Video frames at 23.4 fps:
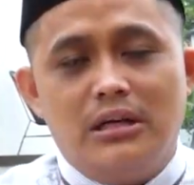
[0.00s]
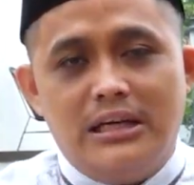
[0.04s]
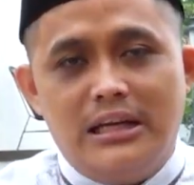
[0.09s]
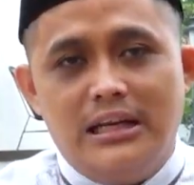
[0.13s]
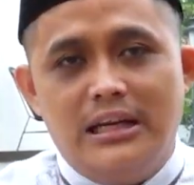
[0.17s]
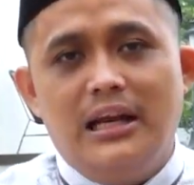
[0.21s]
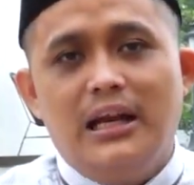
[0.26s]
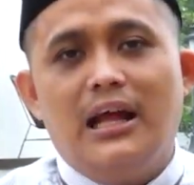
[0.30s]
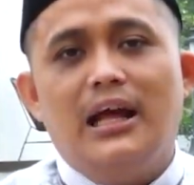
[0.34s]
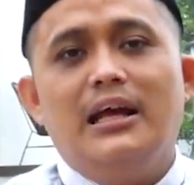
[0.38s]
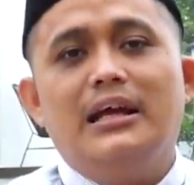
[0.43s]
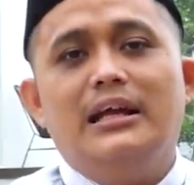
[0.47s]

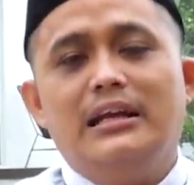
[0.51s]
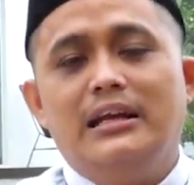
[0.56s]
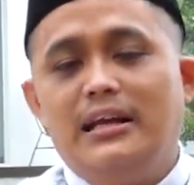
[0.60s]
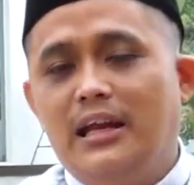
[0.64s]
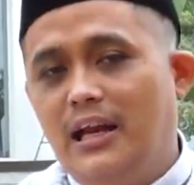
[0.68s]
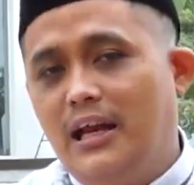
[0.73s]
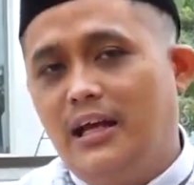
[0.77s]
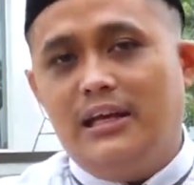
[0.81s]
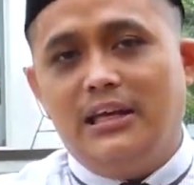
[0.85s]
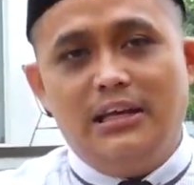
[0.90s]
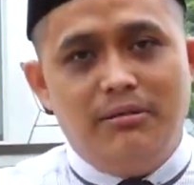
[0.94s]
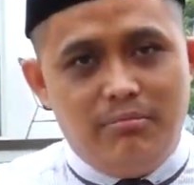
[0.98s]

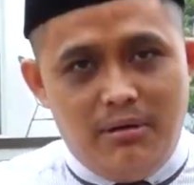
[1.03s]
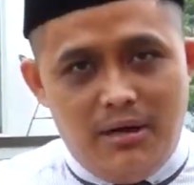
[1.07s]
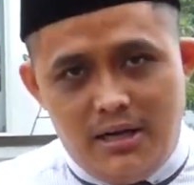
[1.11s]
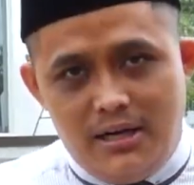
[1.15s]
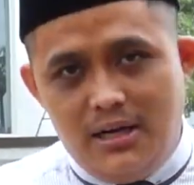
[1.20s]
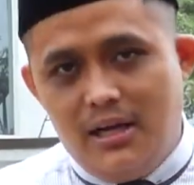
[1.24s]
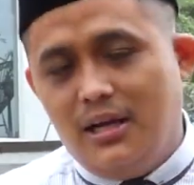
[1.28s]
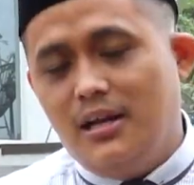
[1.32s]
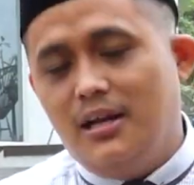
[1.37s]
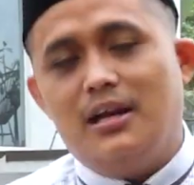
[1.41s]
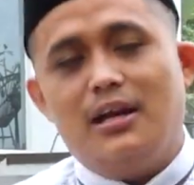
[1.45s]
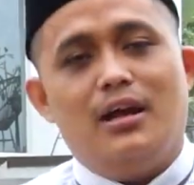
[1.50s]
nilai-nilai
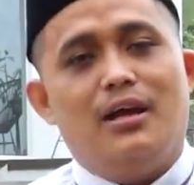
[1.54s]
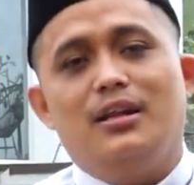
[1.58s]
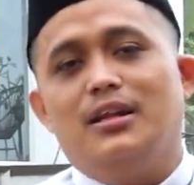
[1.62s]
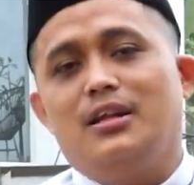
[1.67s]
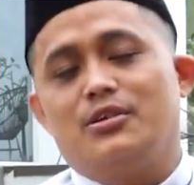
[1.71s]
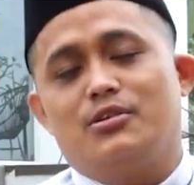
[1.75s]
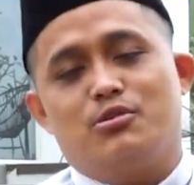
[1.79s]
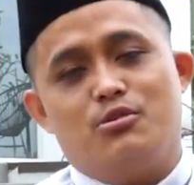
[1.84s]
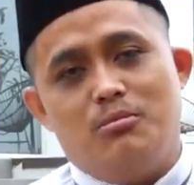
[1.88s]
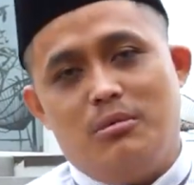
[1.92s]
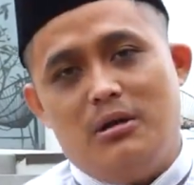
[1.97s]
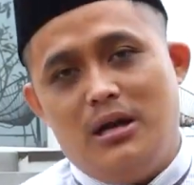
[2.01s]
ibadah dari
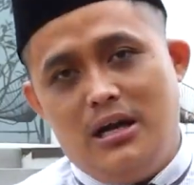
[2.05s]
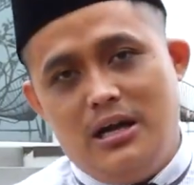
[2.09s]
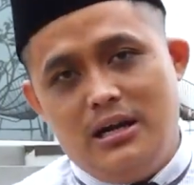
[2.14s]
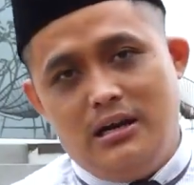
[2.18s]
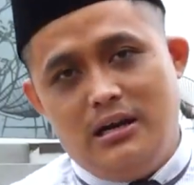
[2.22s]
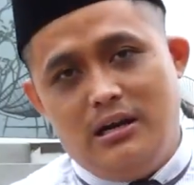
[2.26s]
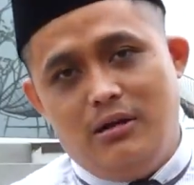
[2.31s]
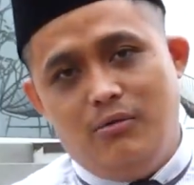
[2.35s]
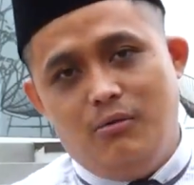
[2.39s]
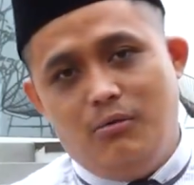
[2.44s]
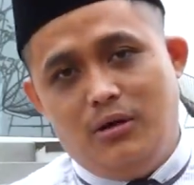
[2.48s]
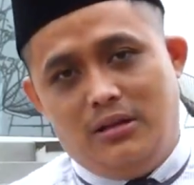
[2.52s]
Allah
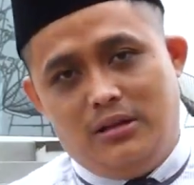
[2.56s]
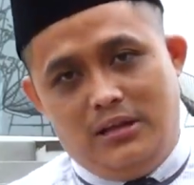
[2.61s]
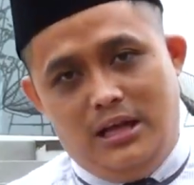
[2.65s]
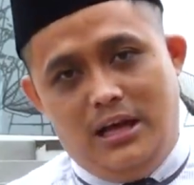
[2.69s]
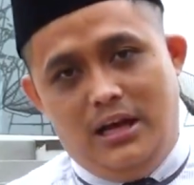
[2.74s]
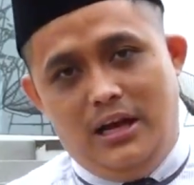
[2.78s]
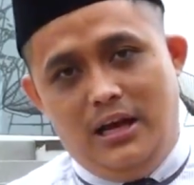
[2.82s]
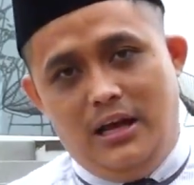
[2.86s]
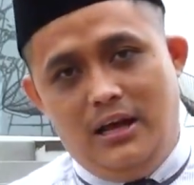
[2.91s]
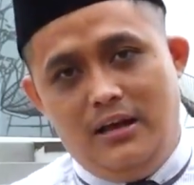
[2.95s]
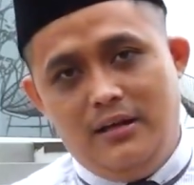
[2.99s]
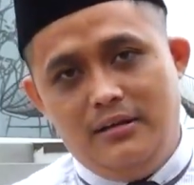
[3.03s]
Subhanahu wa
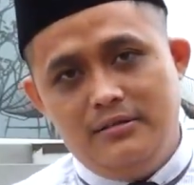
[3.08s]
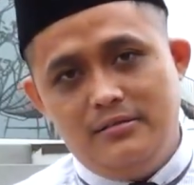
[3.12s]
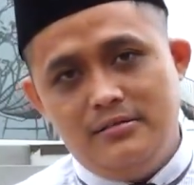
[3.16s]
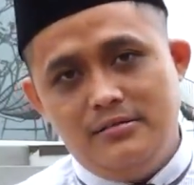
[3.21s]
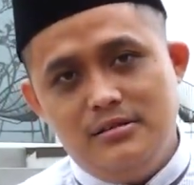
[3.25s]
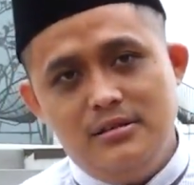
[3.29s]
taala.